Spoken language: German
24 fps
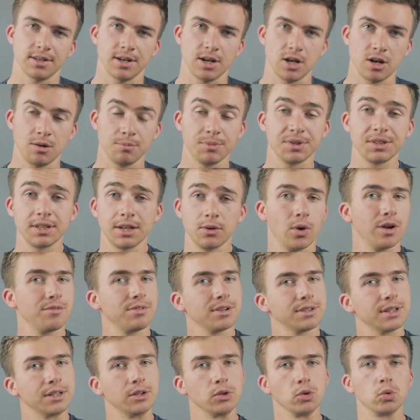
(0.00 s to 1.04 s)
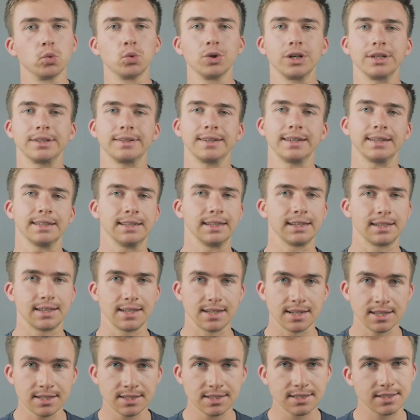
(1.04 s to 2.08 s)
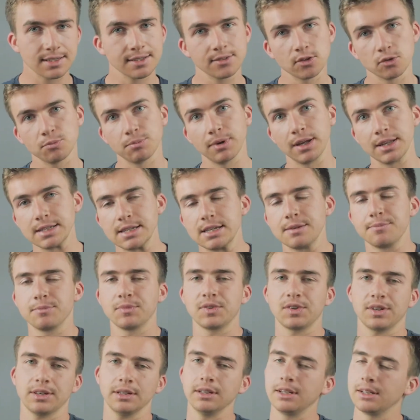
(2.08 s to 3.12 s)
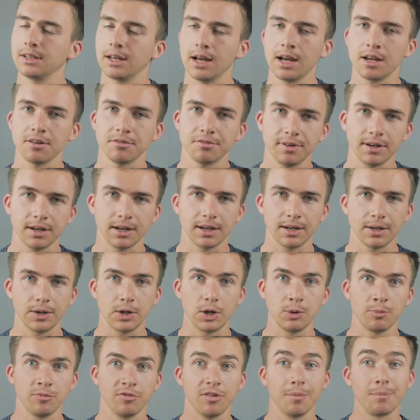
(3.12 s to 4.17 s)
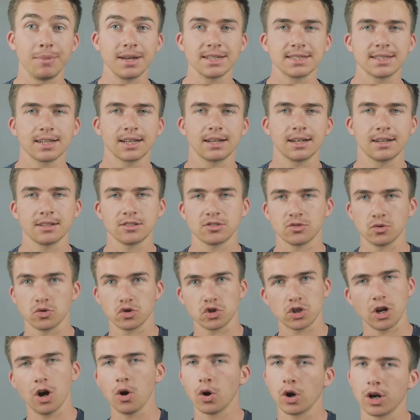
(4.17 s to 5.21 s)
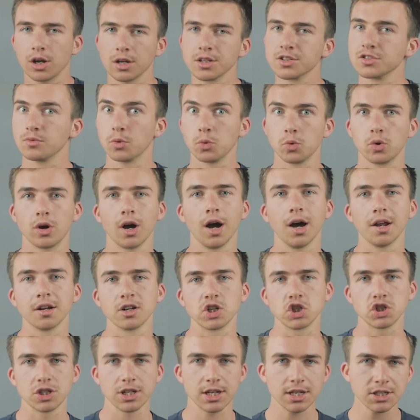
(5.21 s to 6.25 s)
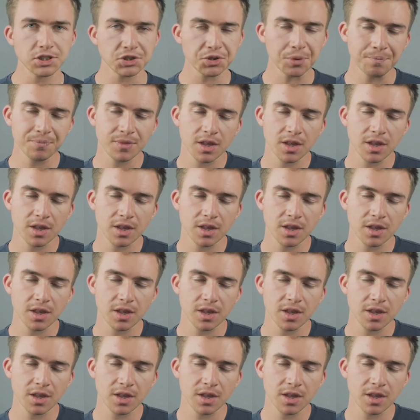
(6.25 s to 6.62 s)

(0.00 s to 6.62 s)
äh, mit der du einfach deine Rudertechnik instant und bei jedem Training einfach ähm, verbessern kannst und schauen kannst, wo du gerade stehst.